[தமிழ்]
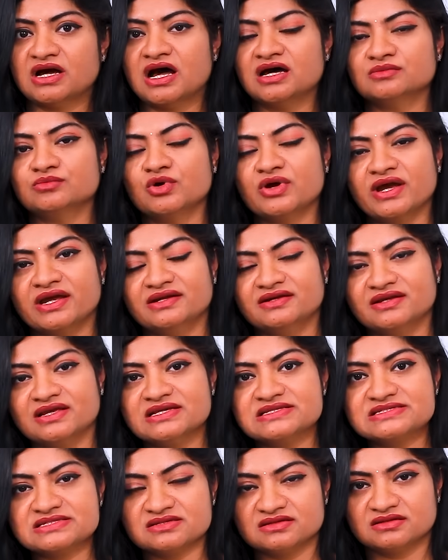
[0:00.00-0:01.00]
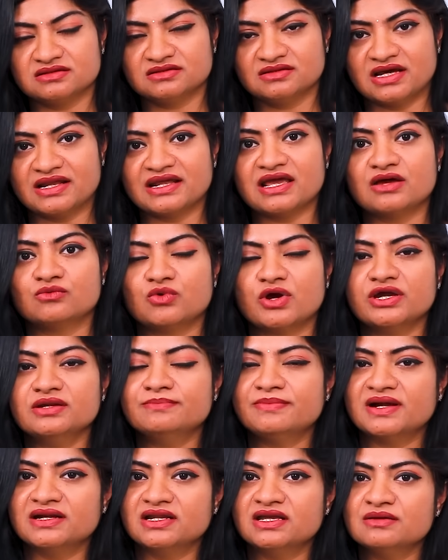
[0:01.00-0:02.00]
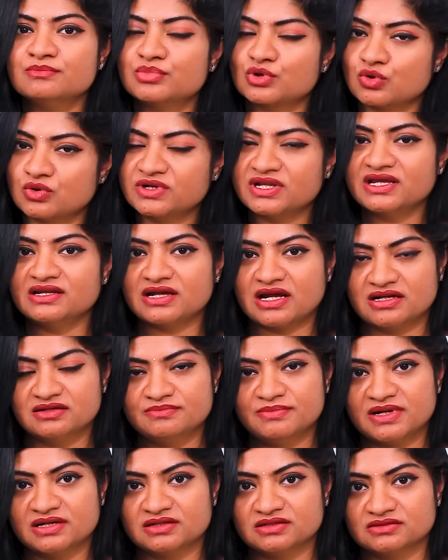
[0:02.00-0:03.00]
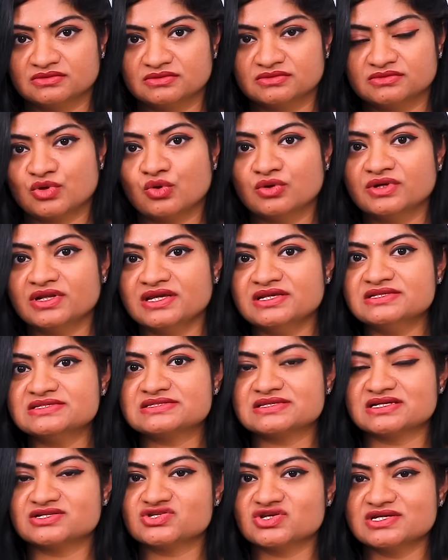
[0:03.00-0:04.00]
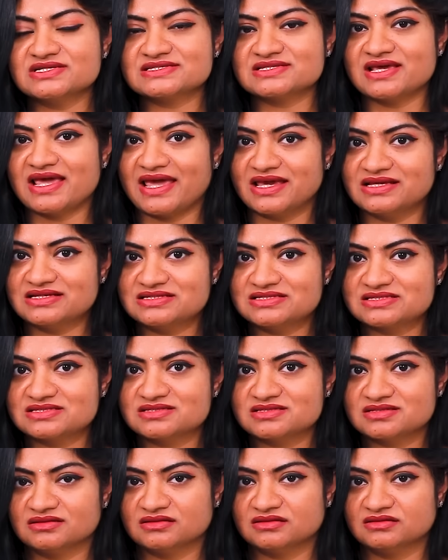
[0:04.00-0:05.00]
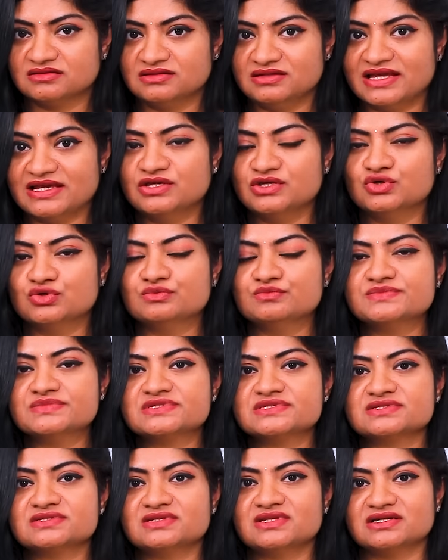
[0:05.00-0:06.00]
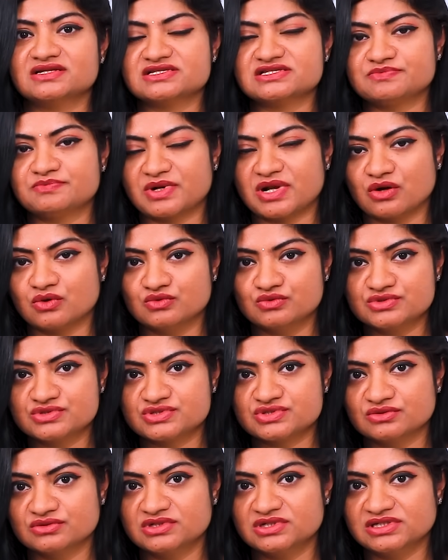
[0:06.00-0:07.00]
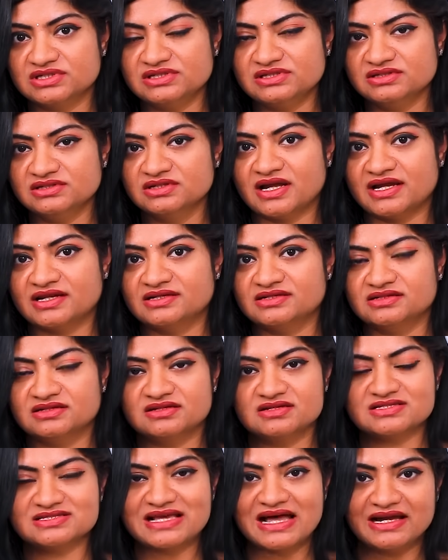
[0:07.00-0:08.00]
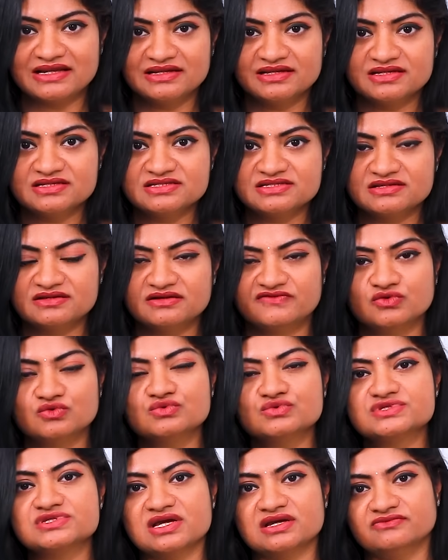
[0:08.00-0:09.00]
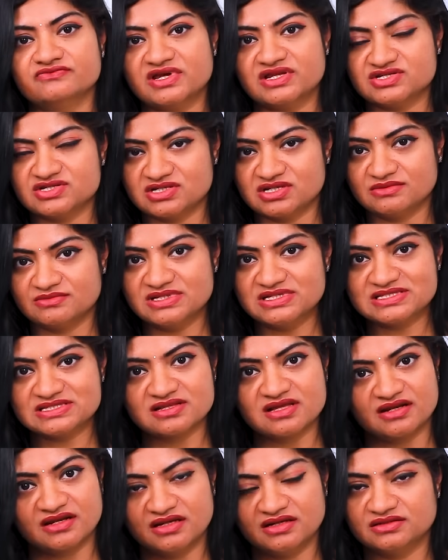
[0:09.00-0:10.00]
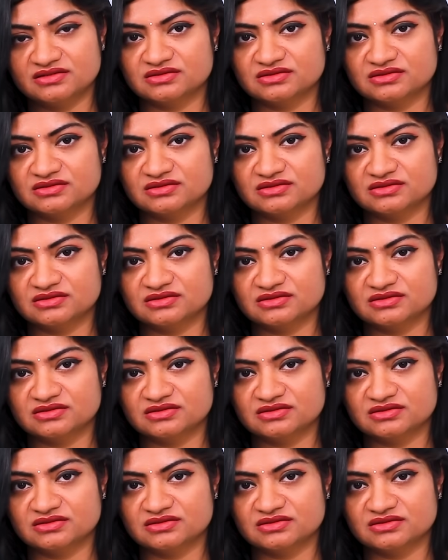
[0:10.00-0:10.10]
கார்போஹைட்ரேட்ஸ் நிறைய அவாய்ட் பண்ணி ப்ரோட்டீன் ஆட் பண்ணணும் ப்ரோட்டீன் சச் எக்ஸ் லெக்யூம்ஸ் தட் இஸ் ப்ரவுட் சுண்டல் அண்ட் சாலட்ஸ் ஃப்ரூட்ஸ் அண்ட் வெஜிடபிள்ஸ் நிறைய